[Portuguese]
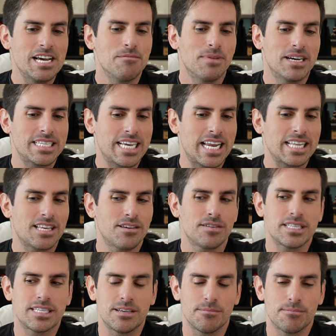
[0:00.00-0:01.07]
Mas ela teve,
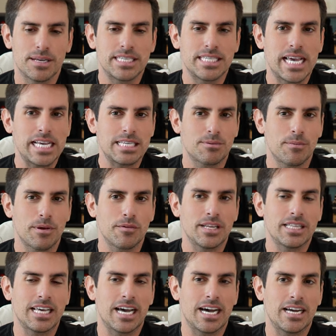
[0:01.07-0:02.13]
assim, paciência para me
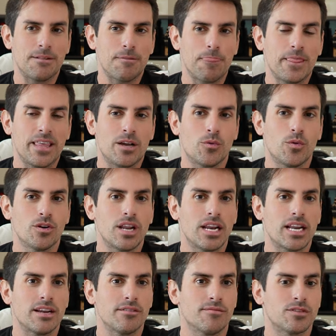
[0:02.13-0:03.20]
aguentar. E quando ela
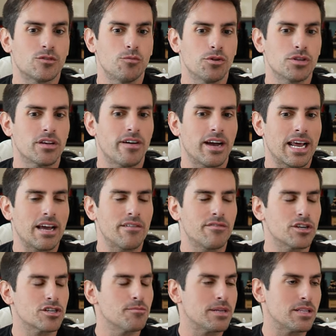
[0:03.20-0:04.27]
descobriu que estava grávida,
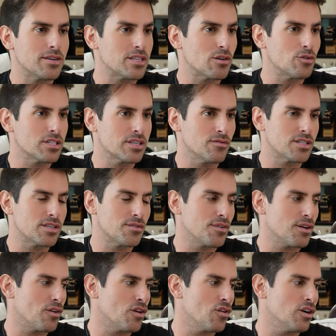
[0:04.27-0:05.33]
acho que bateu essa coisa que você
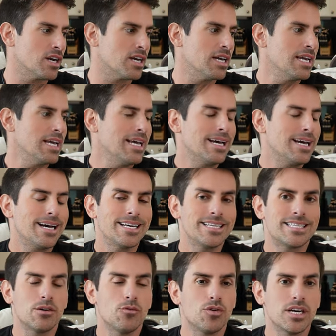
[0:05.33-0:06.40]
falou agora. A
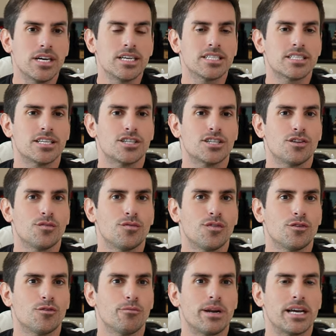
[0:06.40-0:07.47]
insegurança de ter um
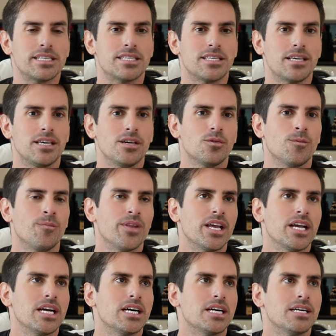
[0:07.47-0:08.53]
filho no Brasil,
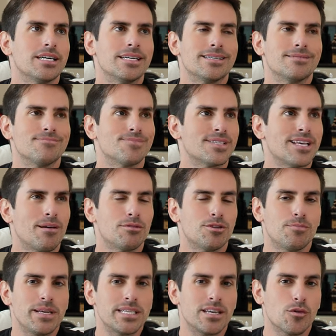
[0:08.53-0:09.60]
ah, sabe? De
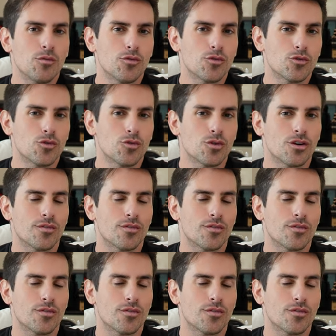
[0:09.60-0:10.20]
pensar no futuro.